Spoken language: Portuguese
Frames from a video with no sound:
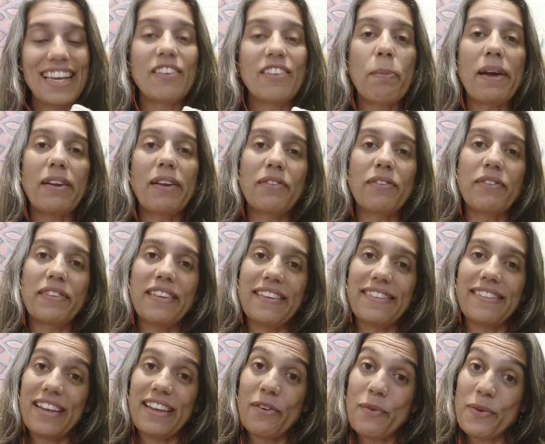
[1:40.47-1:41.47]
Espero que
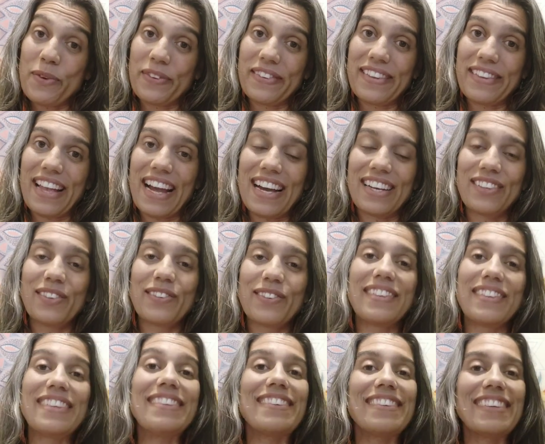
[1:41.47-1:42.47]
vocês tenham gostado.
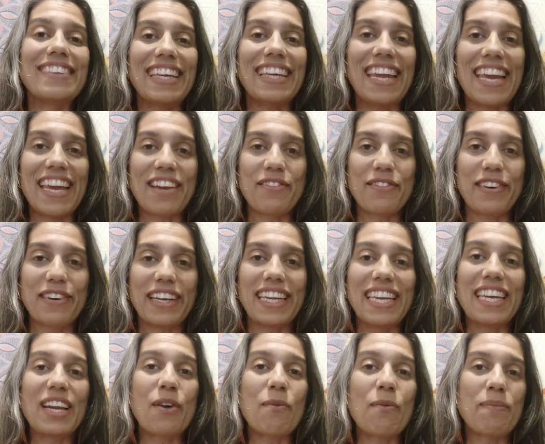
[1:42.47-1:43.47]
Se inscrevam
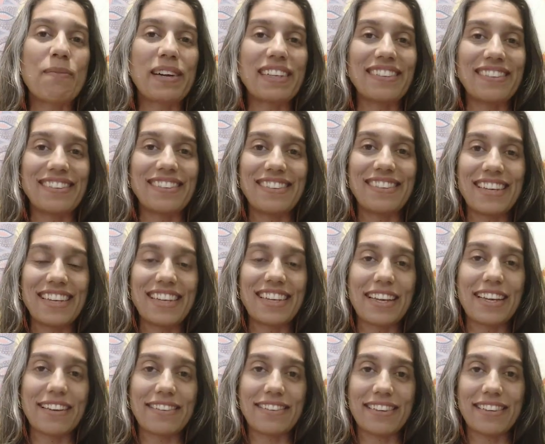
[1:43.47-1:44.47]
aqui, compartilhem
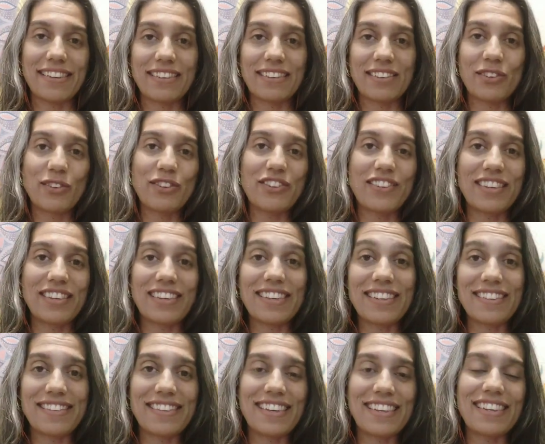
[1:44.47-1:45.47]
essa
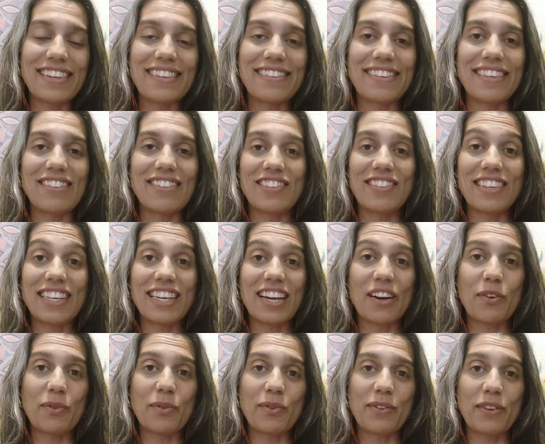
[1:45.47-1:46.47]
notícia, essa dica
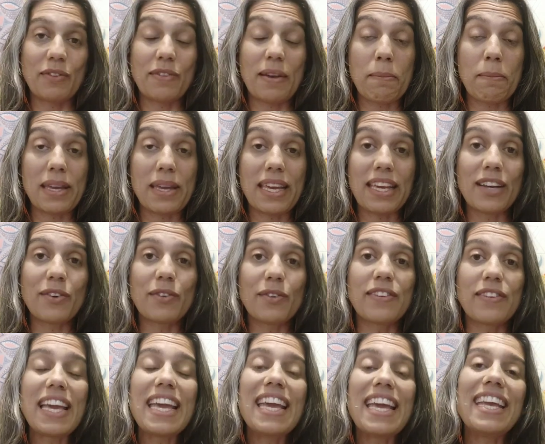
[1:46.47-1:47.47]
com seus amigos.
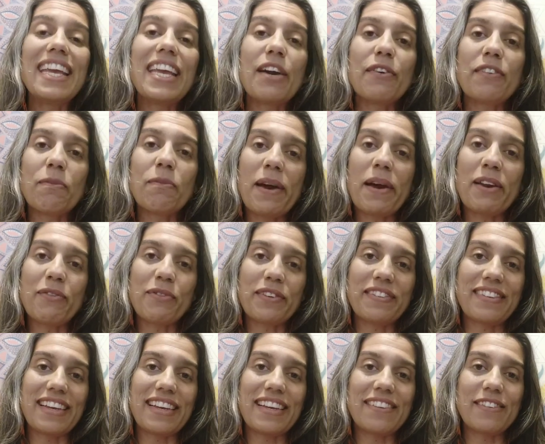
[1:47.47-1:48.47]
E eu espero
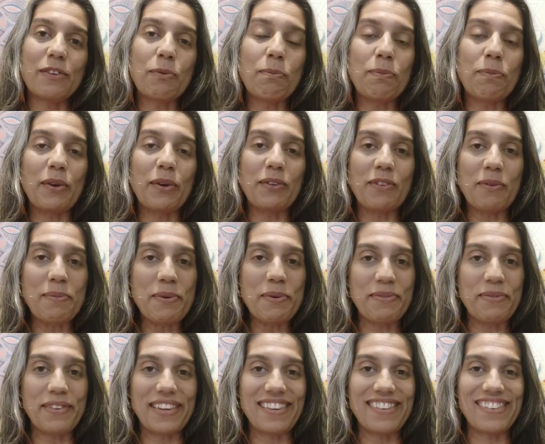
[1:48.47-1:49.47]
vocês no próximo
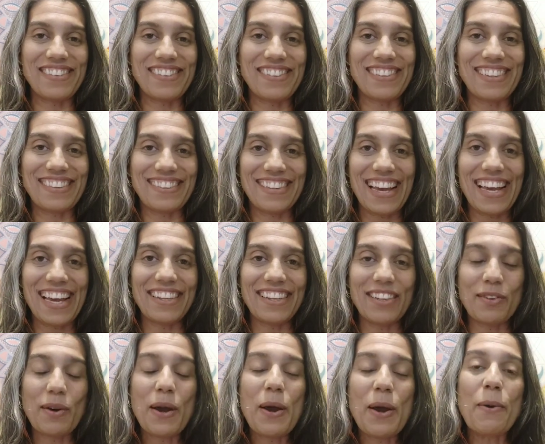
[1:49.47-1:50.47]
vídeo, tá certo?
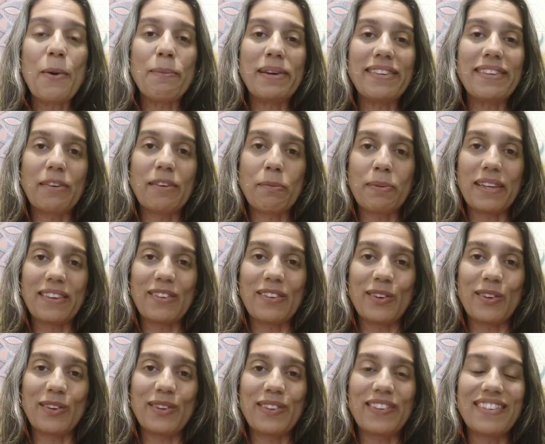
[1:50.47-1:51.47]
Um beijão para
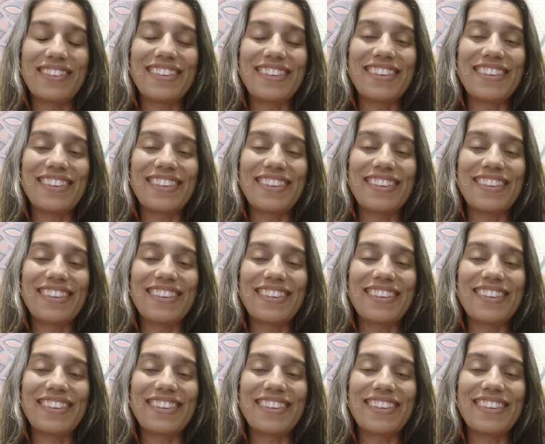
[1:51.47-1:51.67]
todos.